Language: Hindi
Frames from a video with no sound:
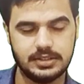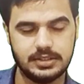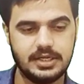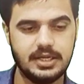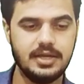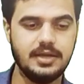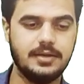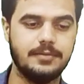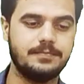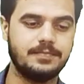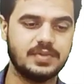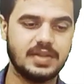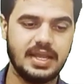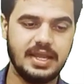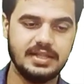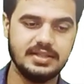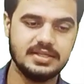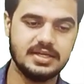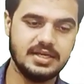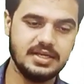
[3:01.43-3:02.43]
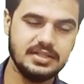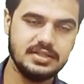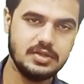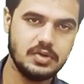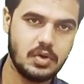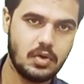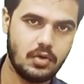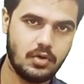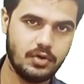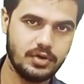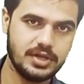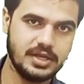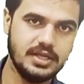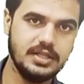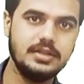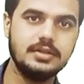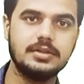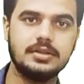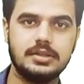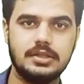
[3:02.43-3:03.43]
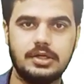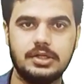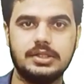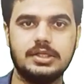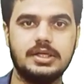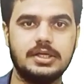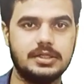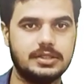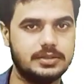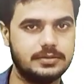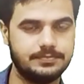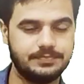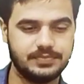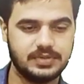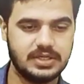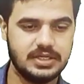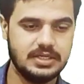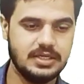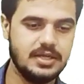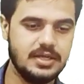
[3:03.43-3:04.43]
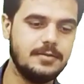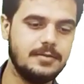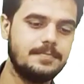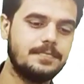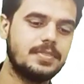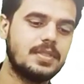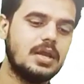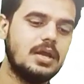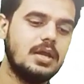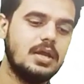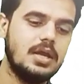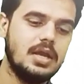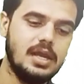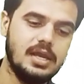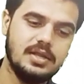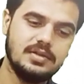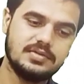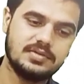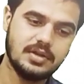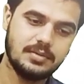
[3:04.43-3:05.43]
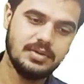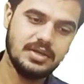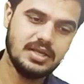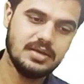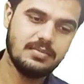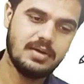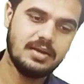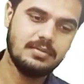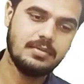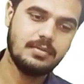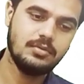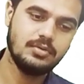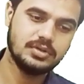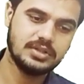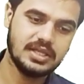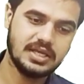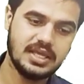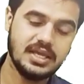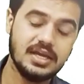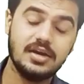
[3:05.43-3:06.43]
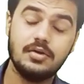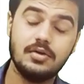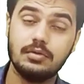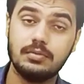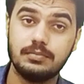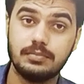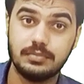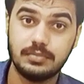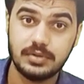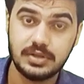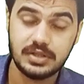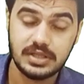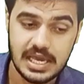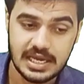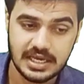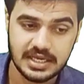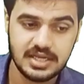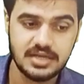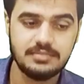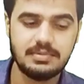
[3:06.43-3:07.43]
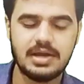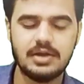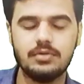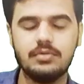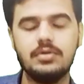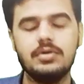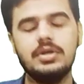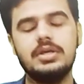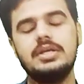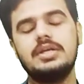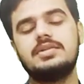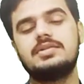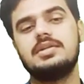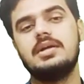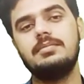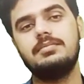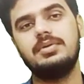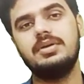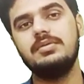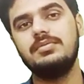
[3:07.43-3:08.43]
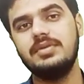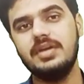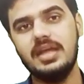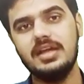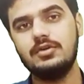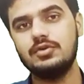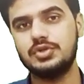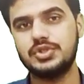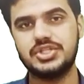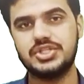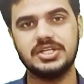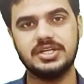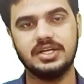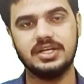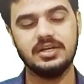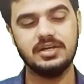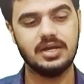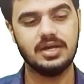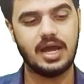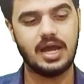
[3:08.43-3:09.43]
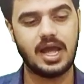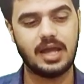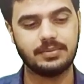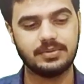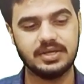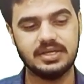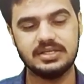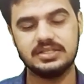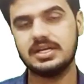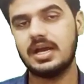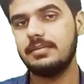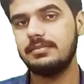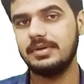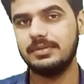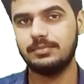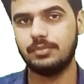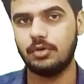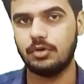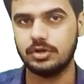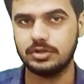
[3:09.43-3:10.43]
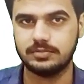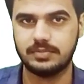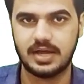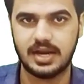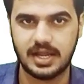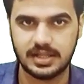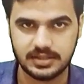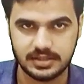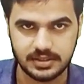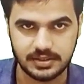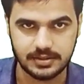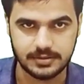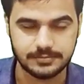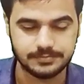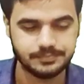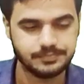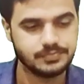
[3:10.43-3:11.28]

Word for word: ठीक है एंड गेट और गेट नॉट गेट क्लियर इन सभी के बारे में हम लोग देखेंगे और यकीन मानो ये सब वीवीआई क्वेश्चन है आपके एग्जाम में बहुत बार आते हैं